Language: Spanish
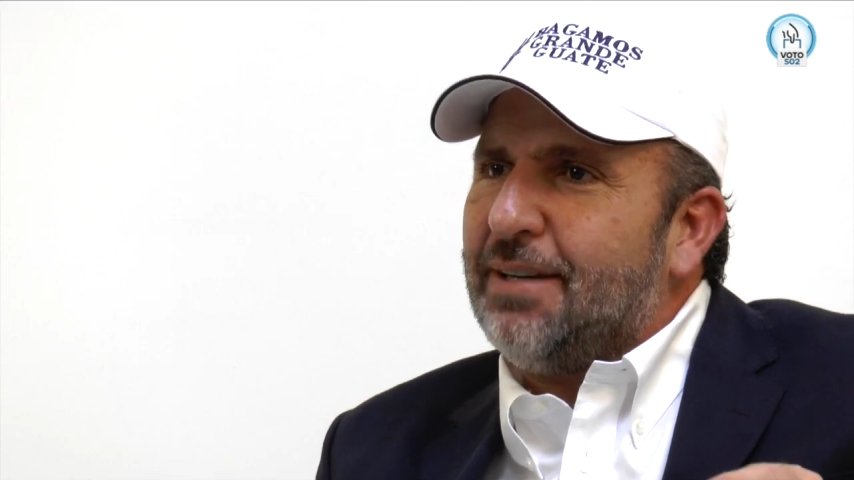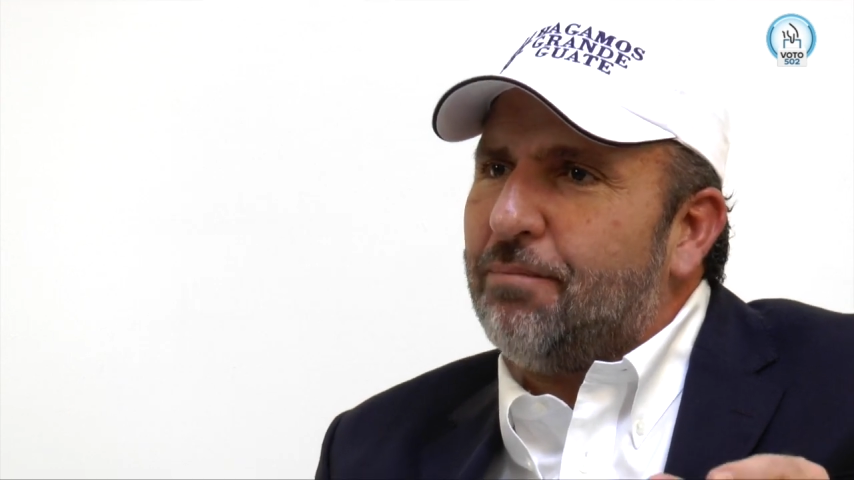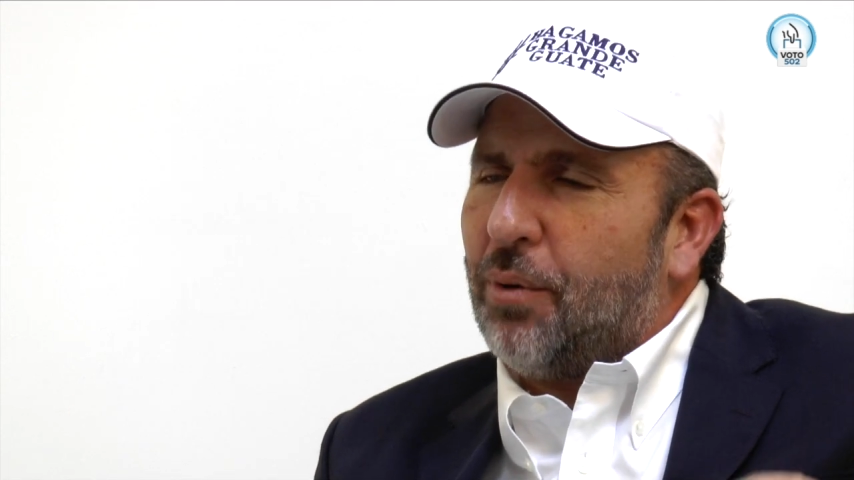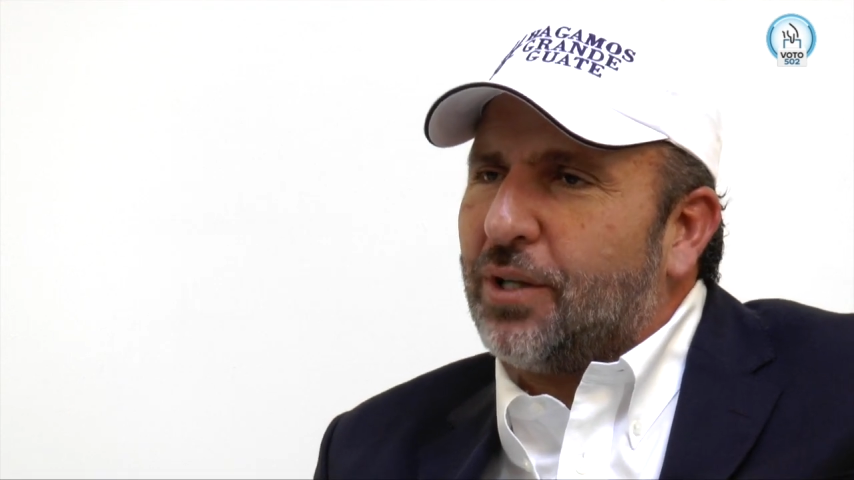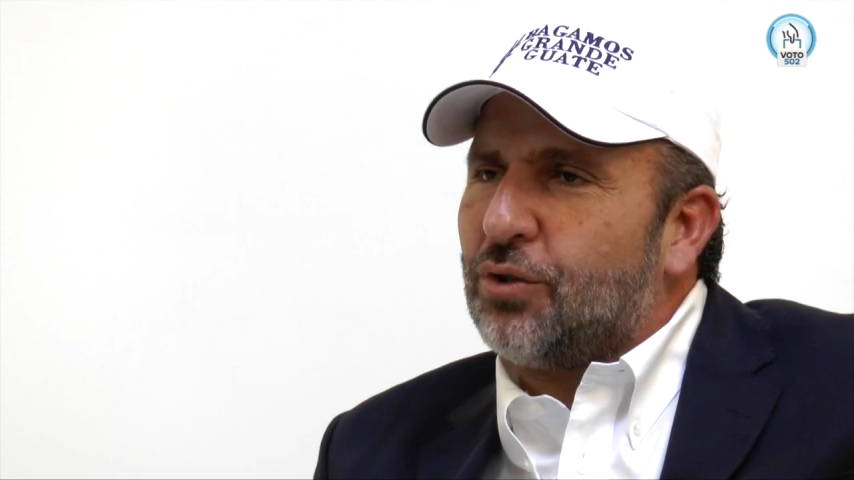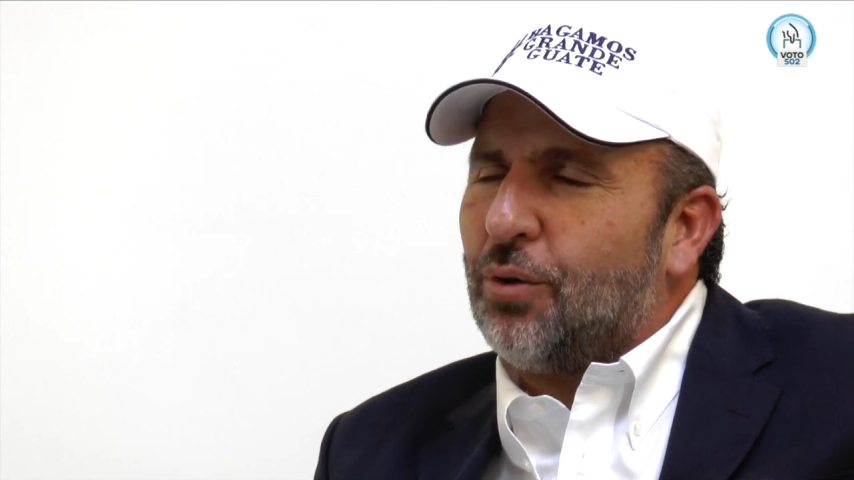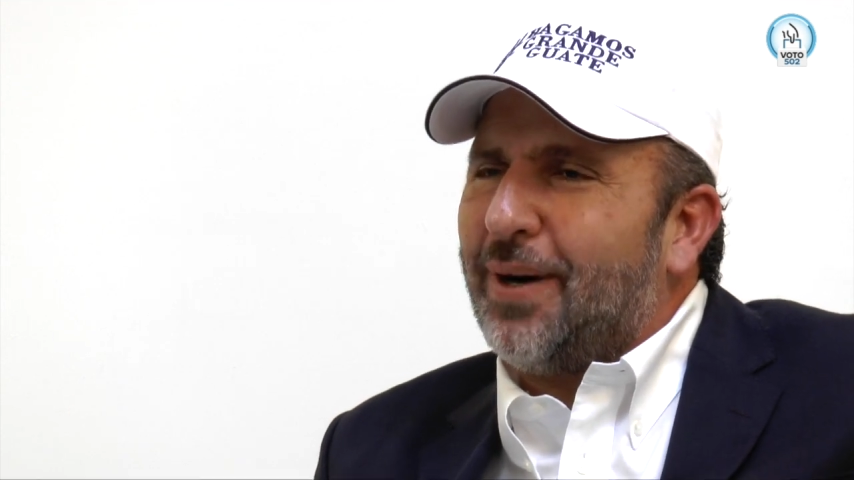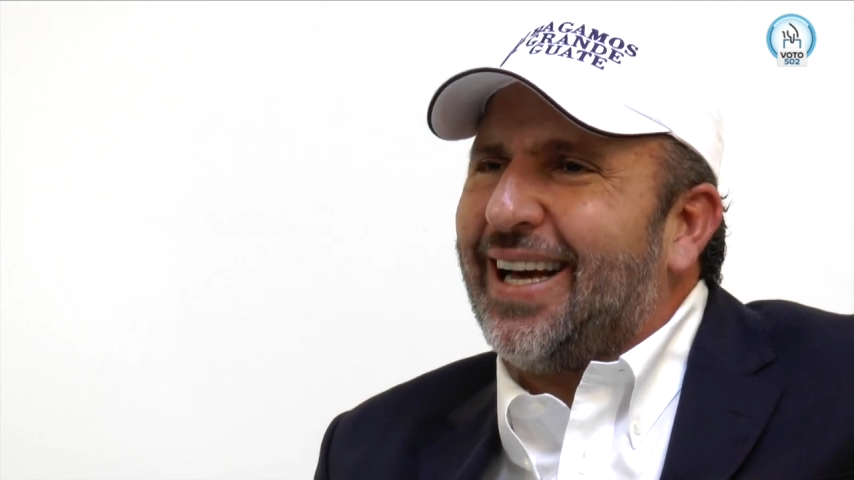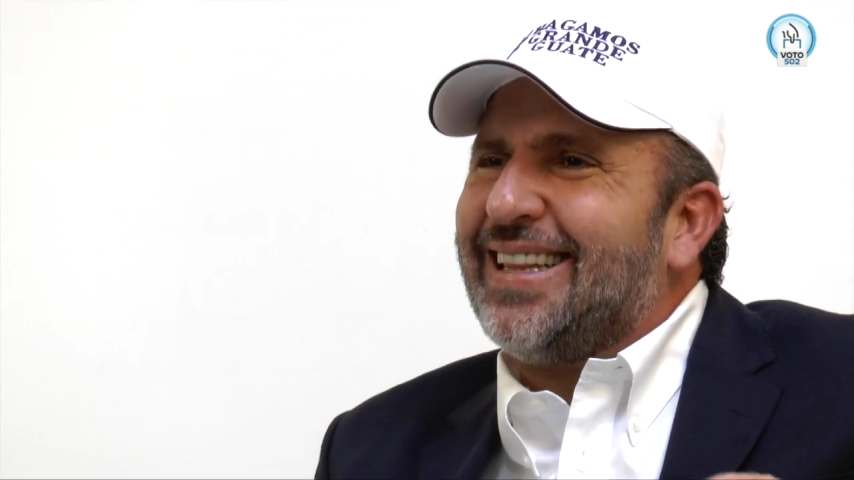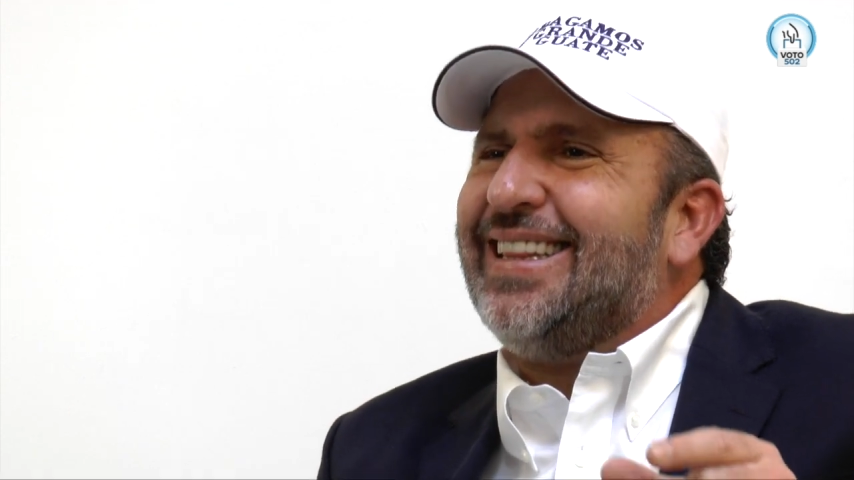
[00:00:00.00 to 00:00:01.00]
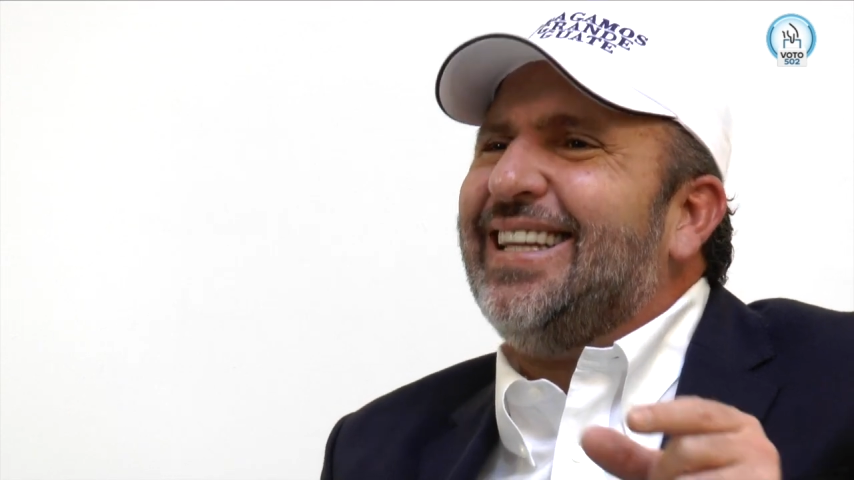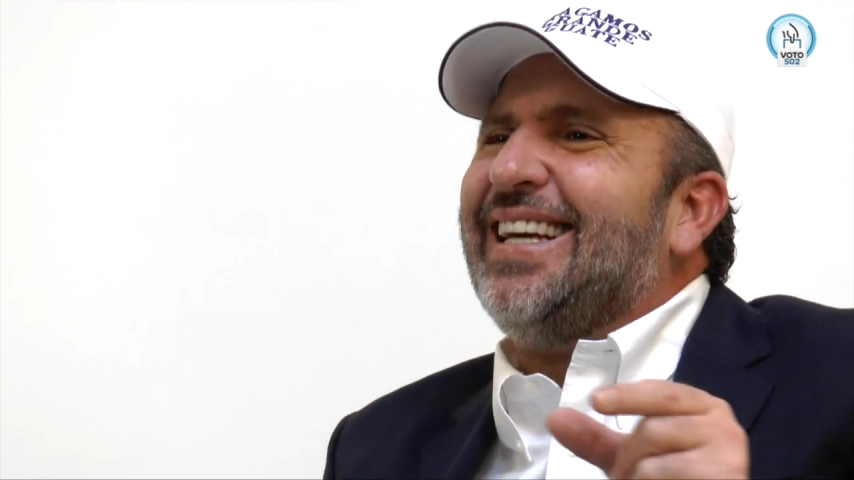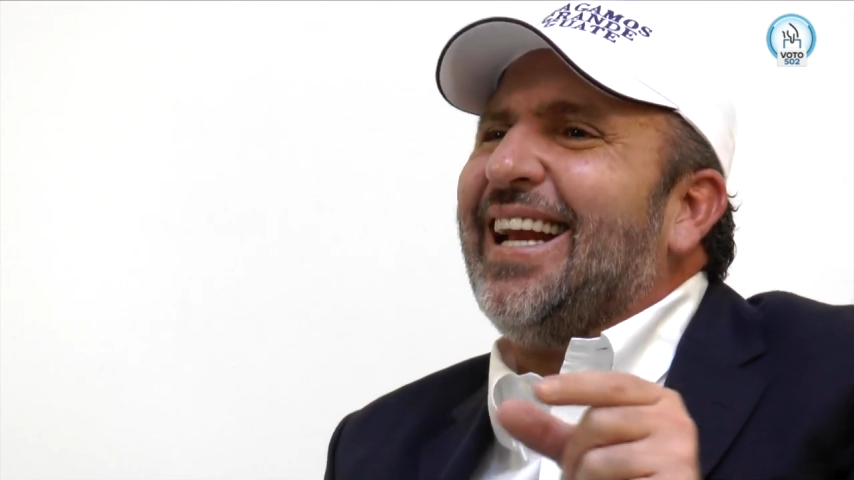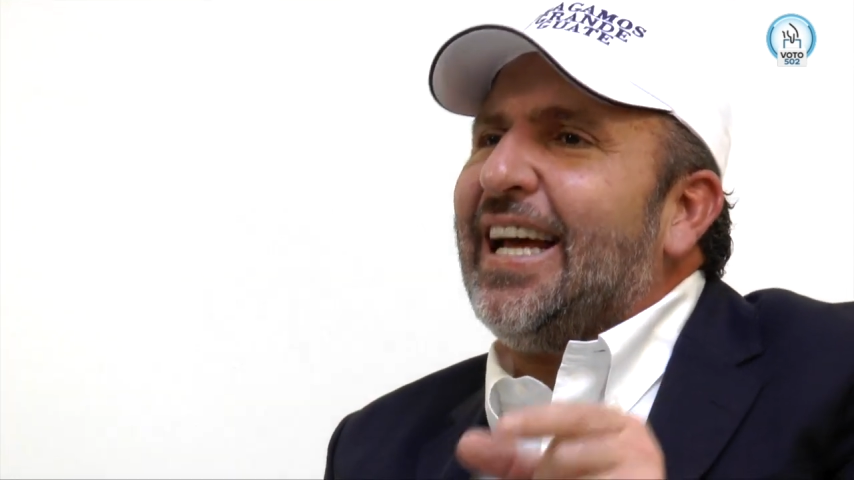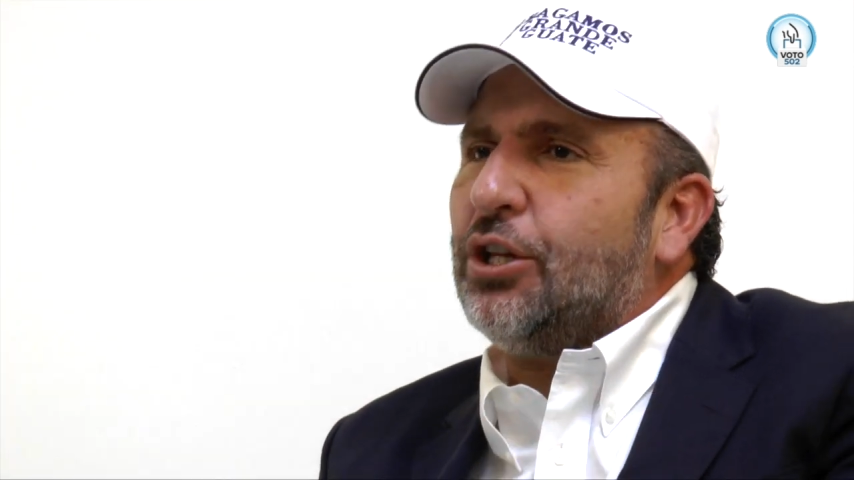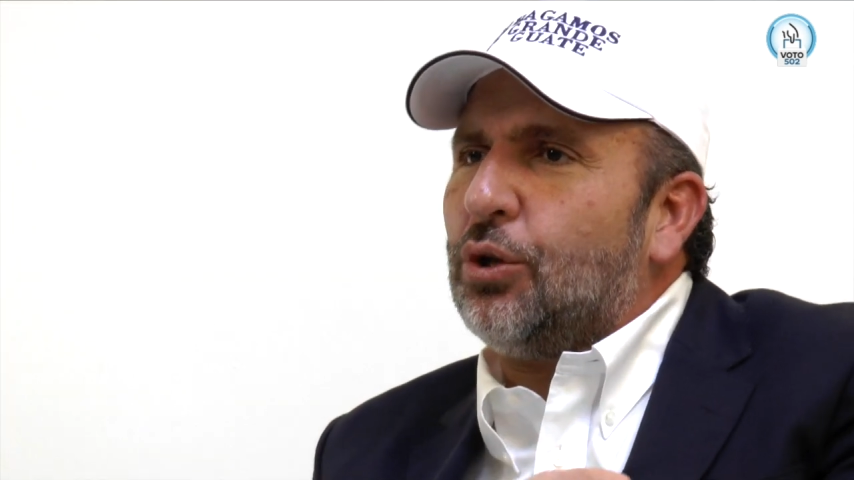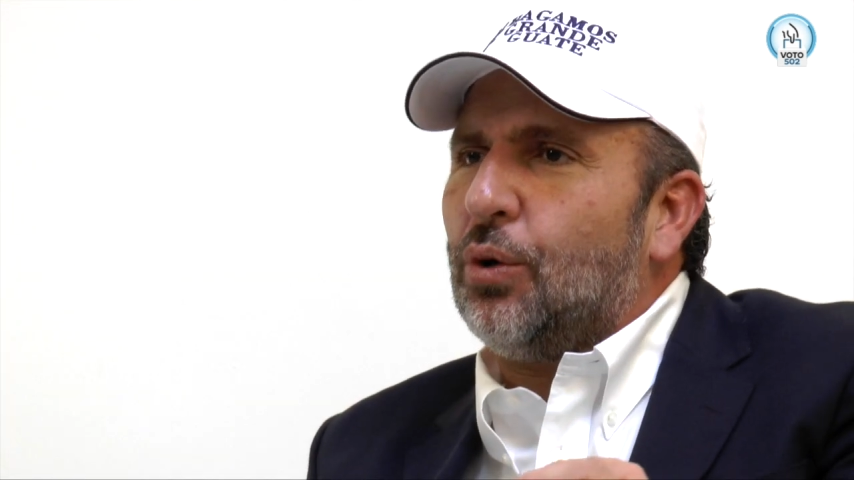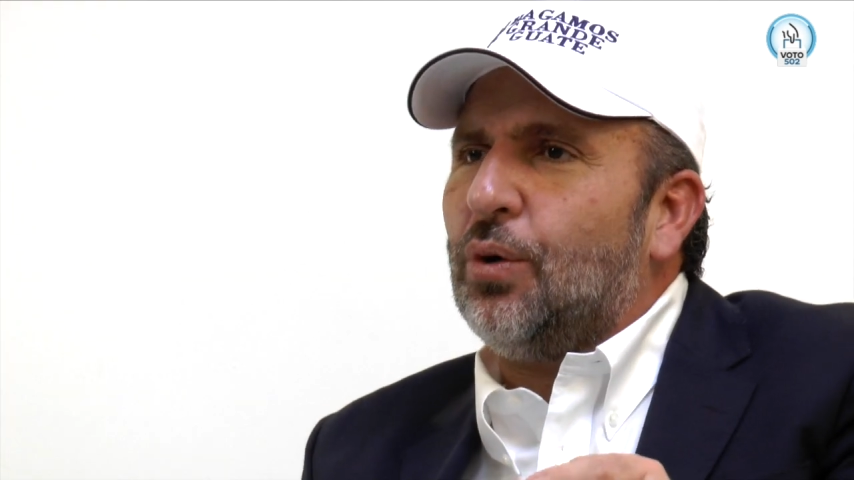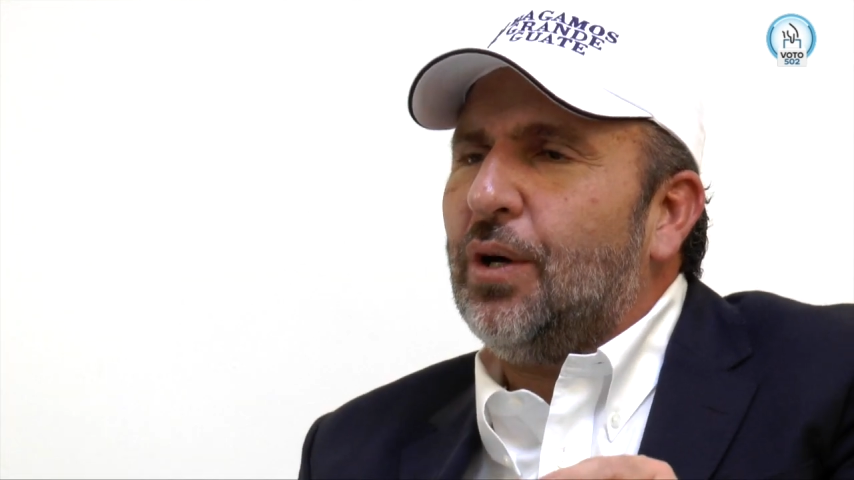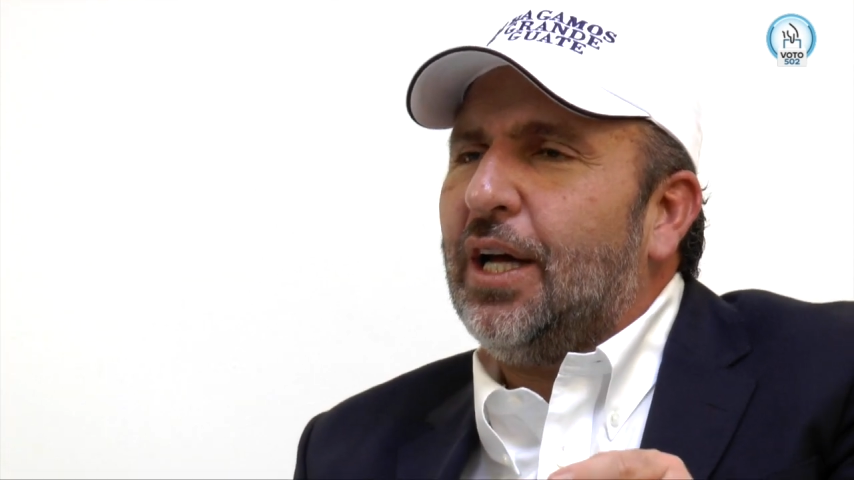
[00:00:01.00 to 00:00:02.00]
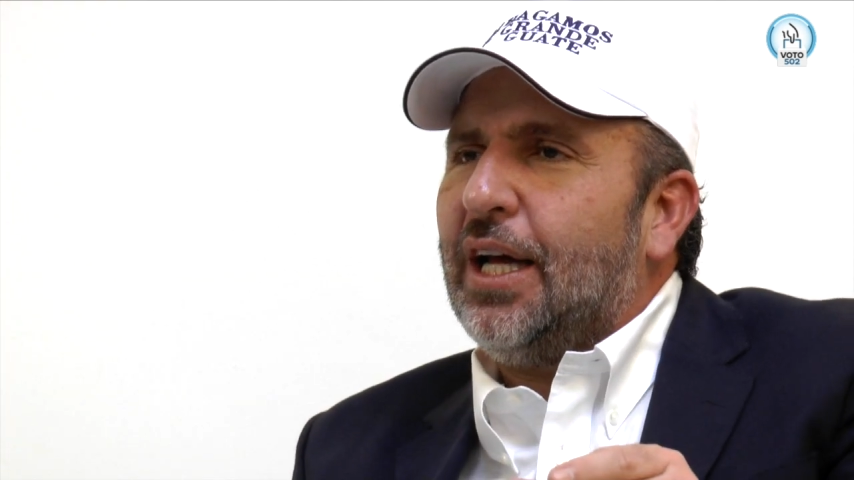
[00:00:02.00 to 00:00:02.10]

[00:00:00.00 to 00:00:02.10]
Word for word: ese impuesto vaya directo